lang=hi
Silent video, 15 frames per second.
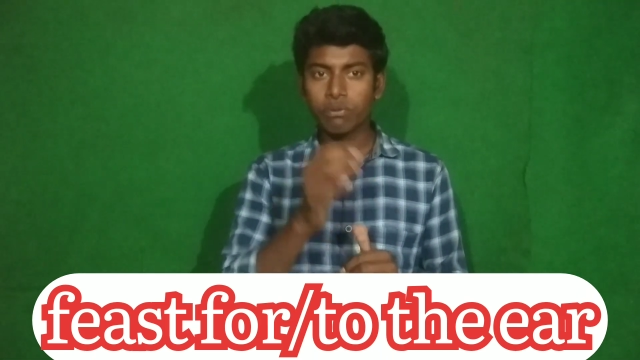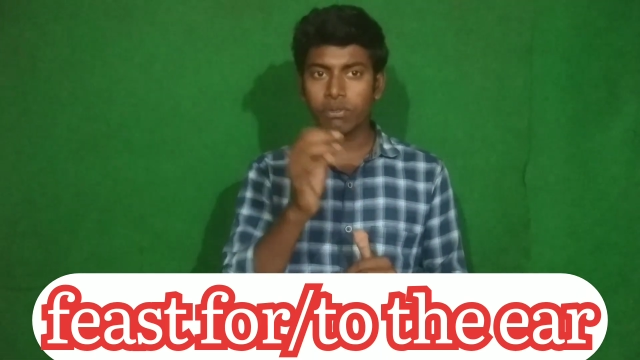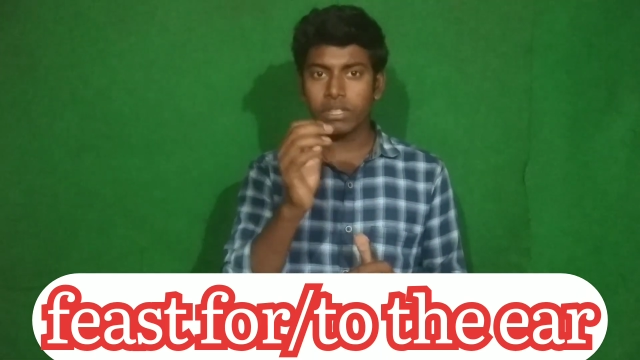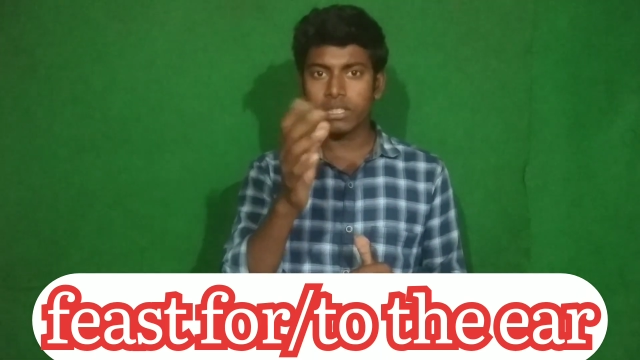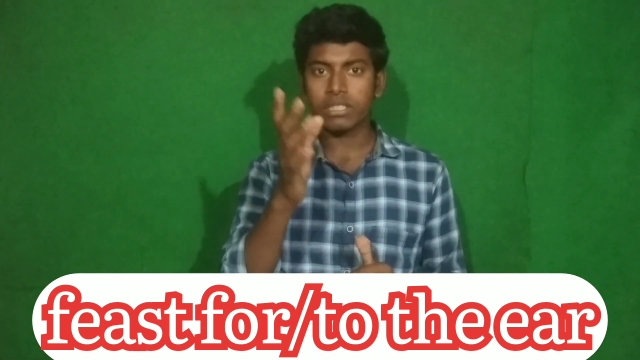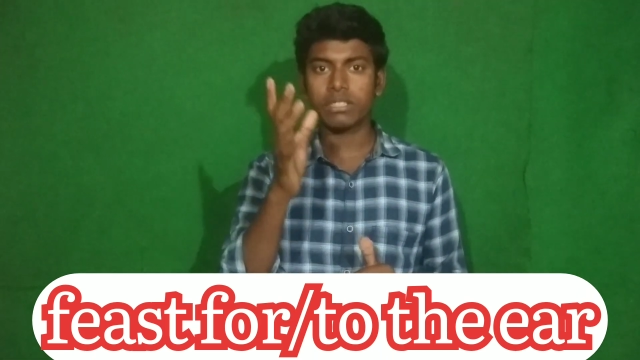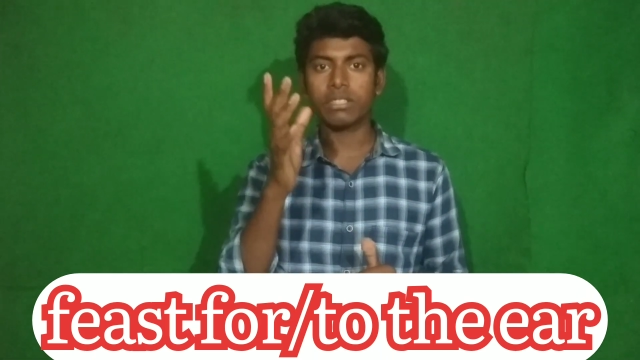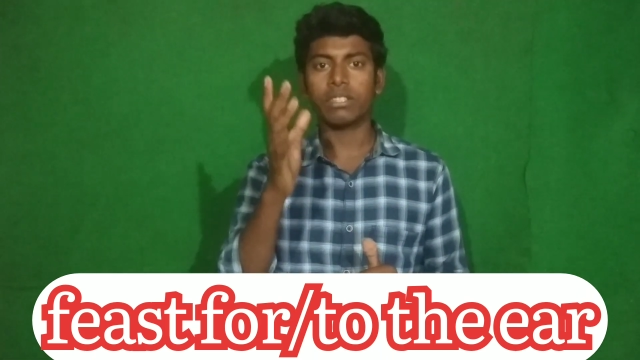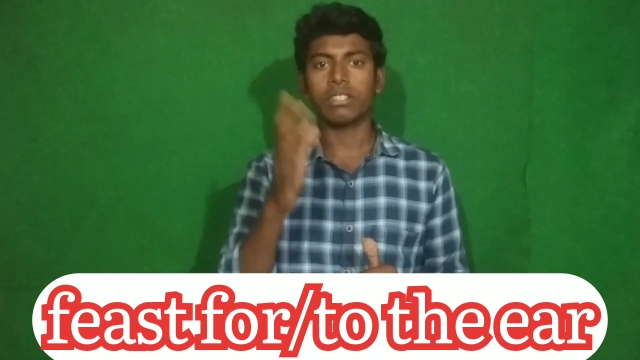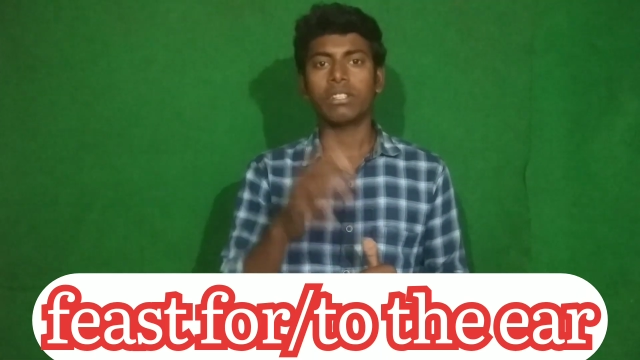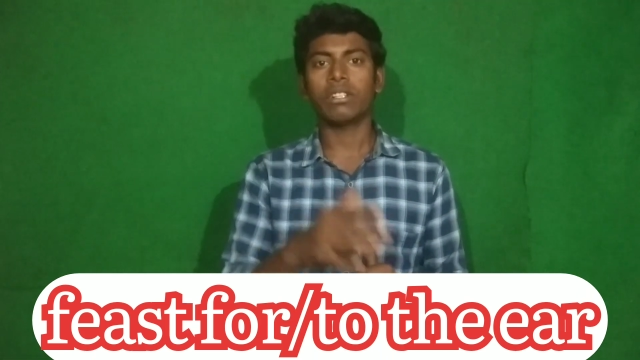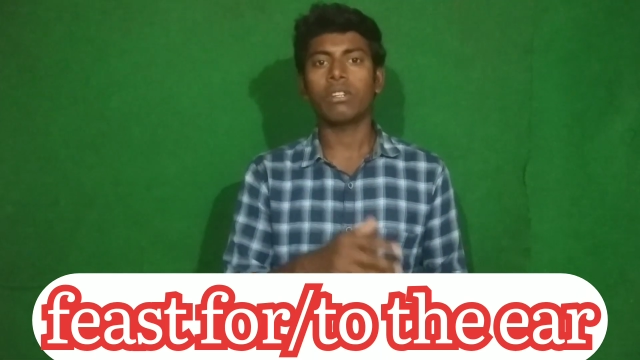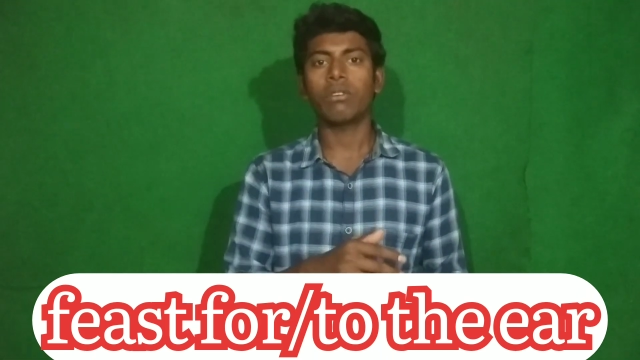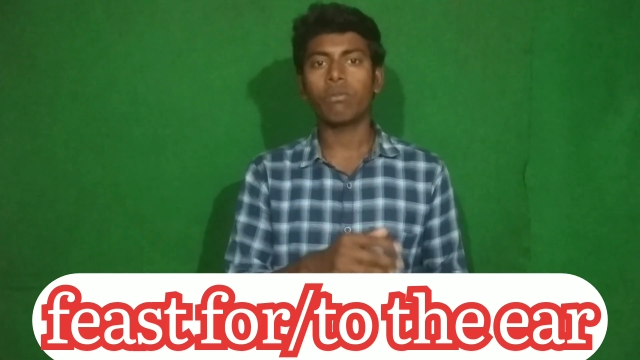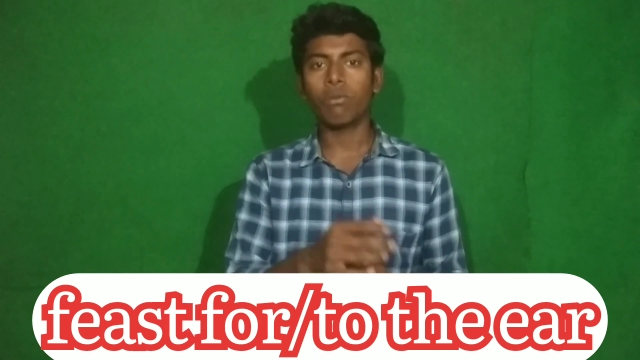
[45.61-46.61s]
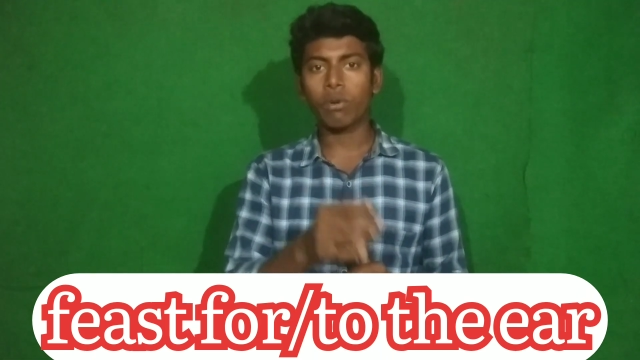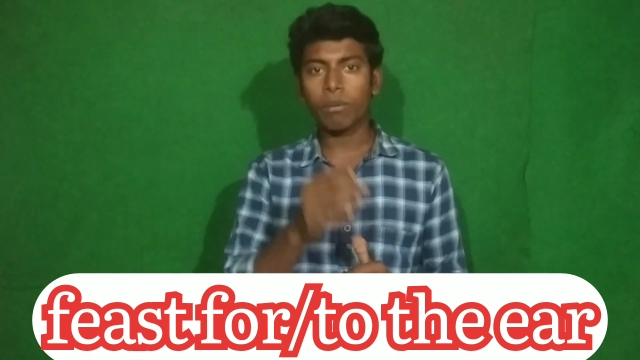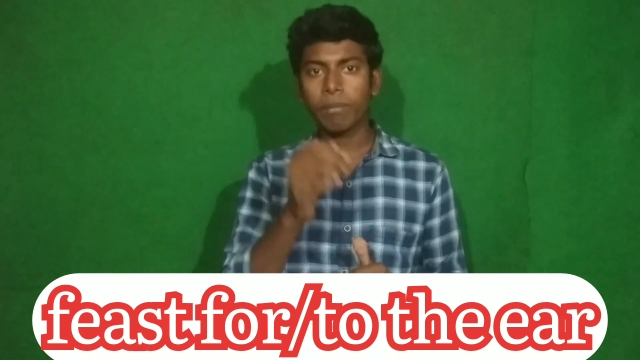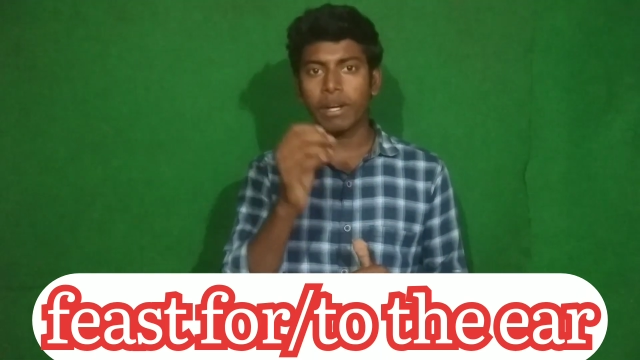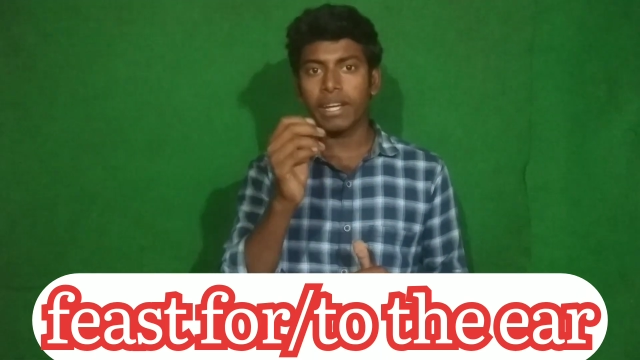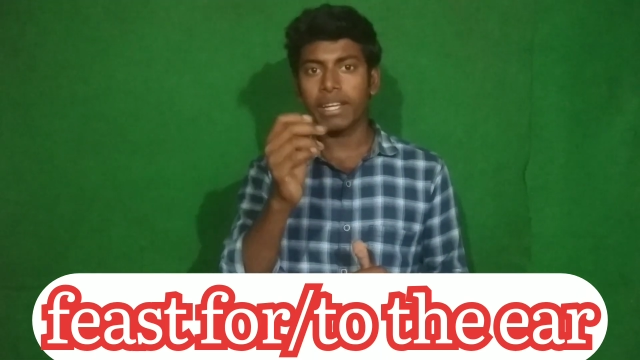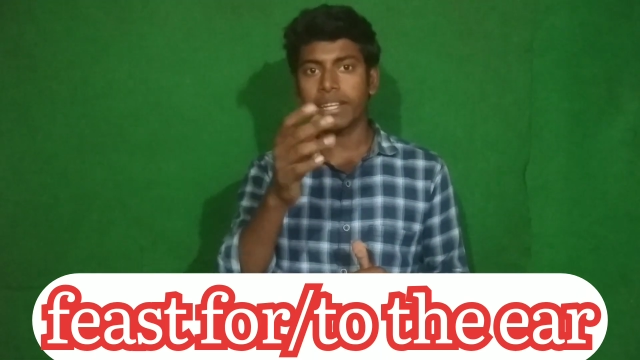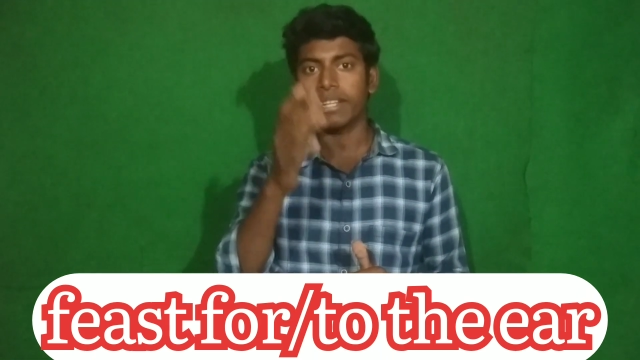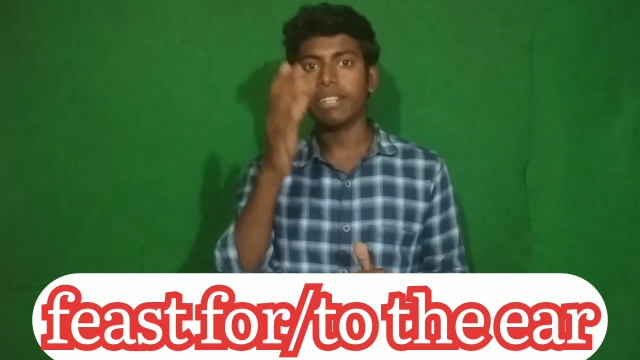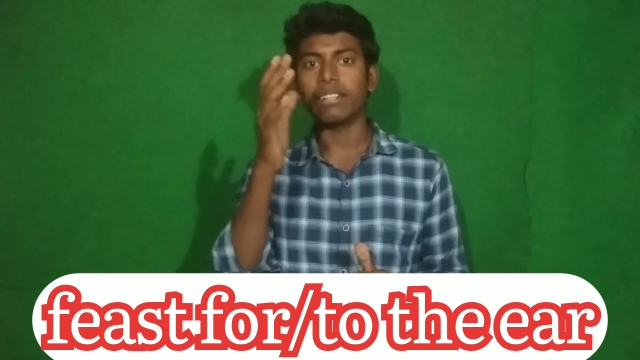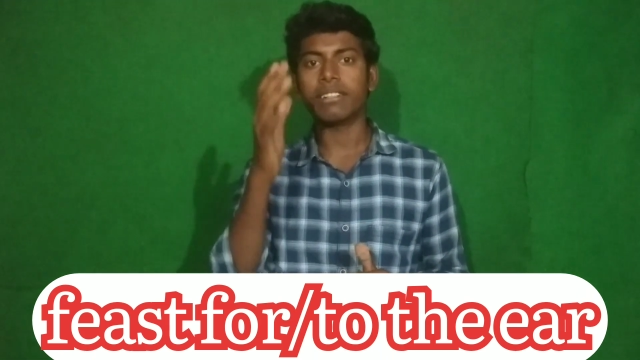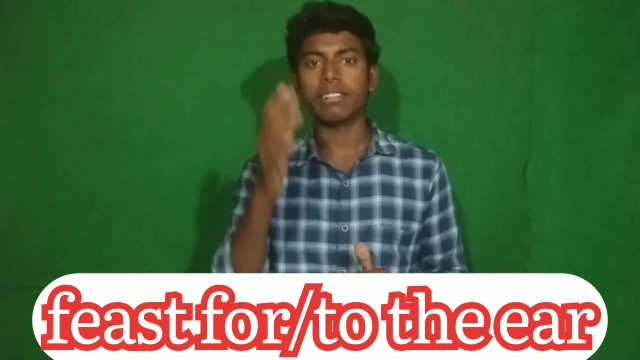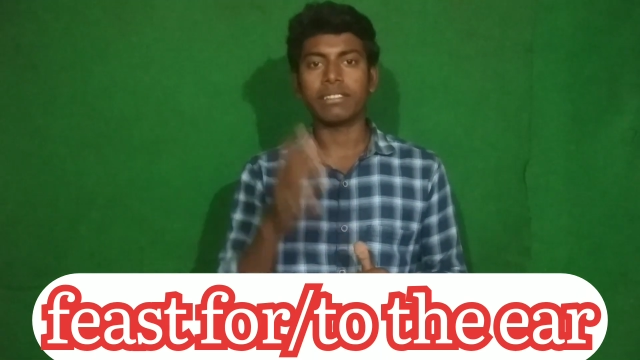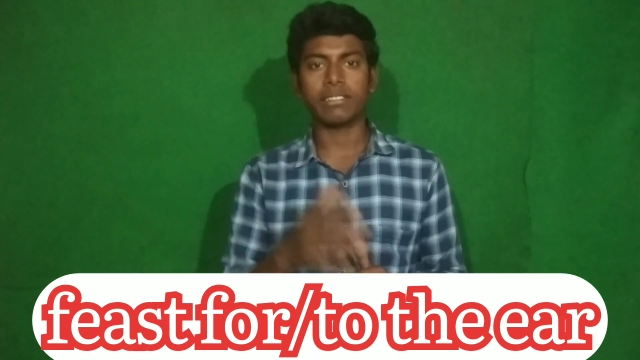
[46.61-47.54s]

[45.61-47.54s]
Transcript: फेस्ट फॉर माई ईयर